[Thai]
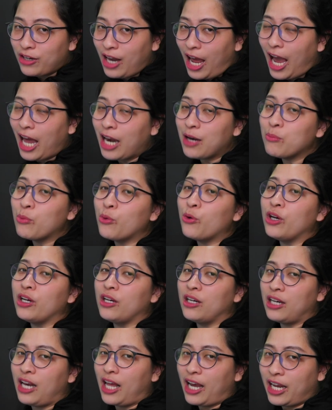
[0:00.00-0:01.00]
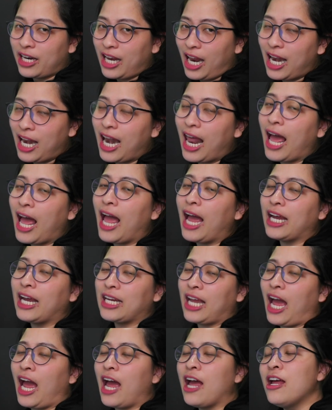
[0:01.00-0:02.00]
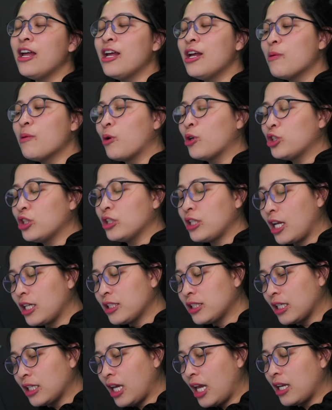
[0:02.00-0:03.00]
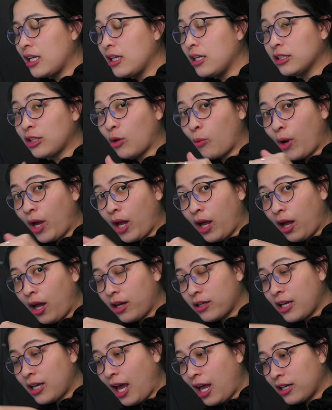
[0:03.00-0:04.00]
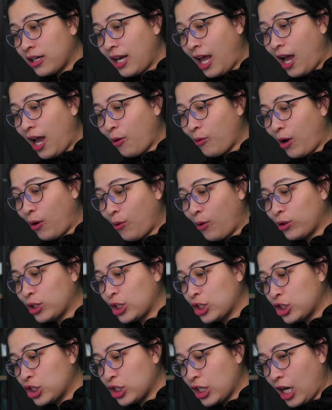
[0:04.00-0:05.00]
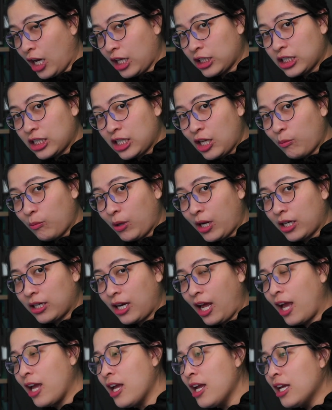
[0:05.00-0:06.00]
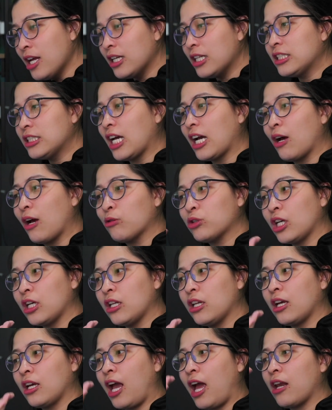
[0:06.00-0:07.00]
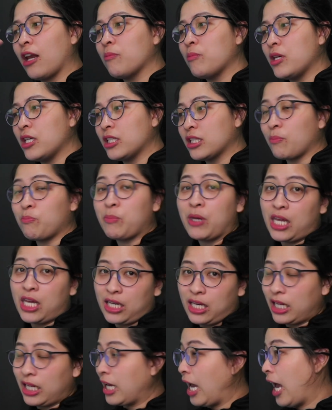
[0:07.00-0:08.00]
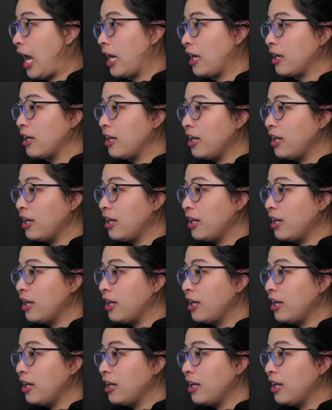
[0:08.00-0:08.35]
ด้านบนและก็ด้านล่างค่ะ เพราะฉะนั้นสังเกตนิดนึงแต่ว่าด้านหน้าของเขาเขาจะเฉียงเฉลี่ยงไปข้างหน้า เนื่องจากเขาใช้ในการมีสปีดในการ